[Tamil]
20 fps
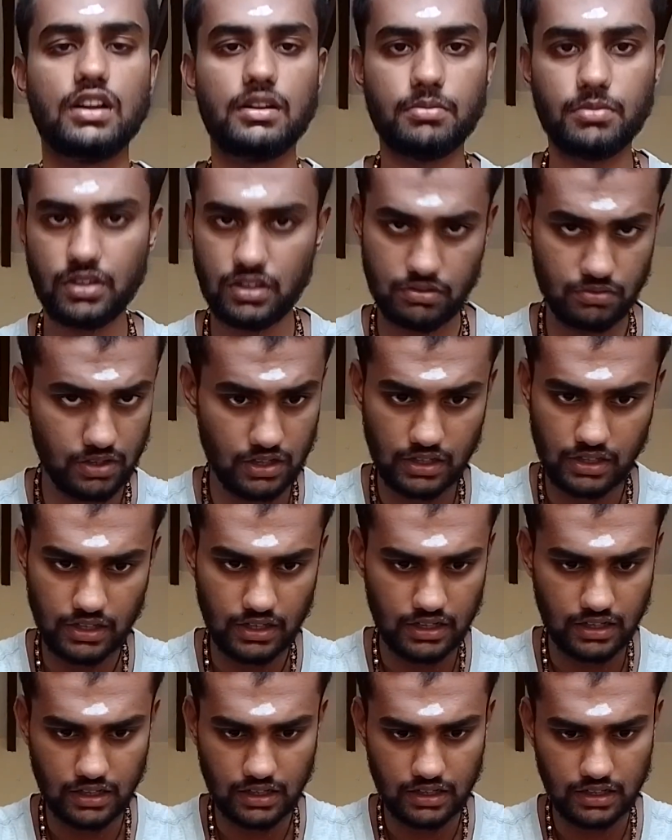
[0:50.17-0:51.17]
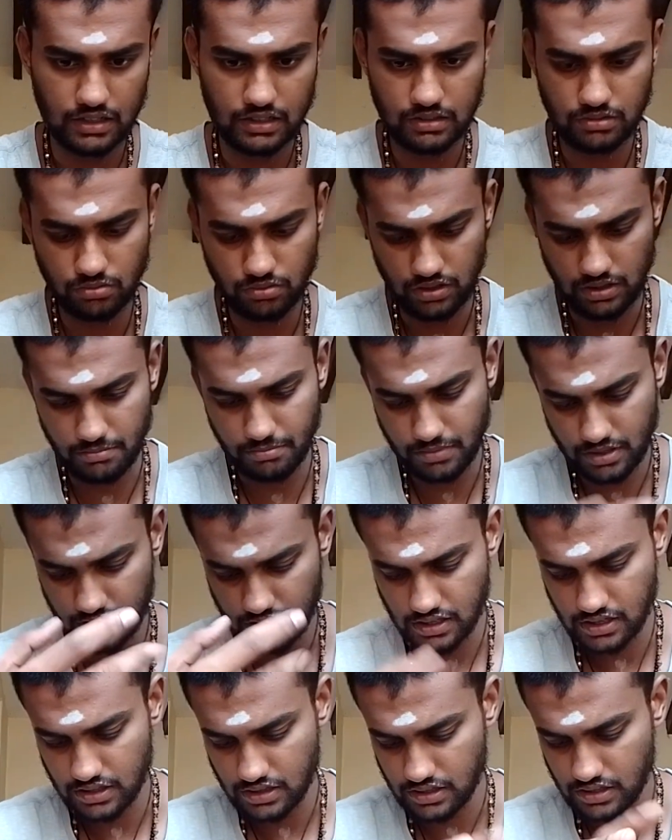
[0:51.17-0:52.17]
நிலைமைக்கு வந்துட்டாங்க நம்ம
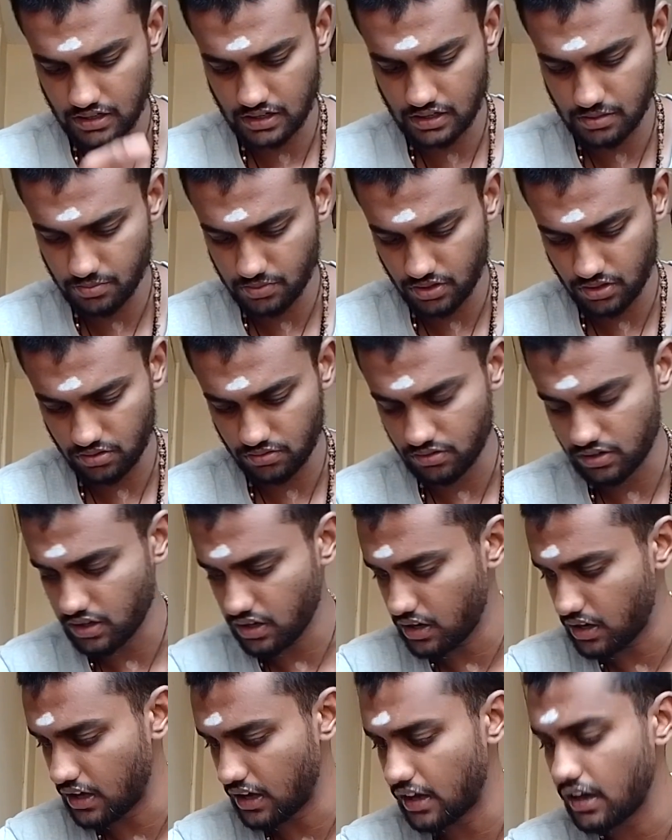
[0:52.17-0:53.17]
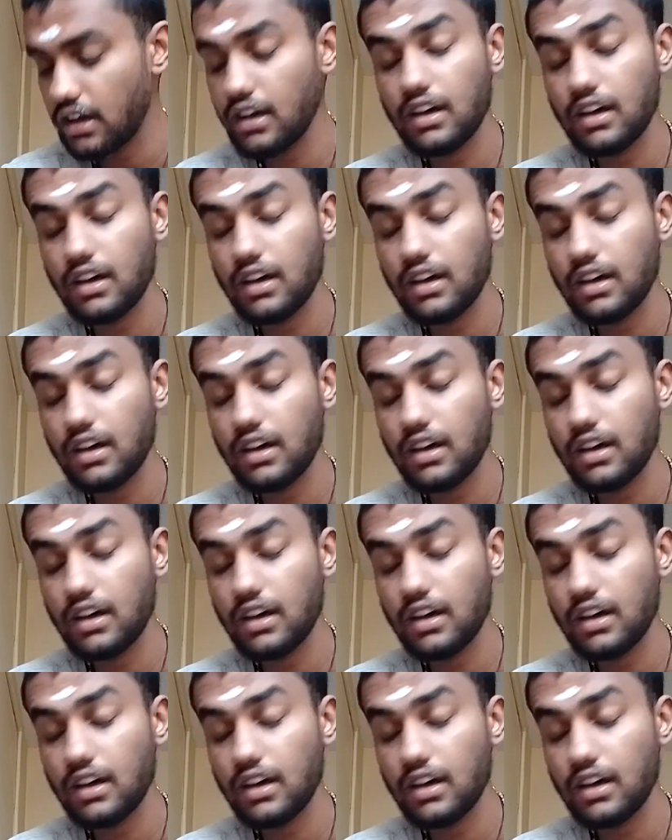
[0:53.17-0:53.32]
தான் எந்த நிலைமைக்கும் வரல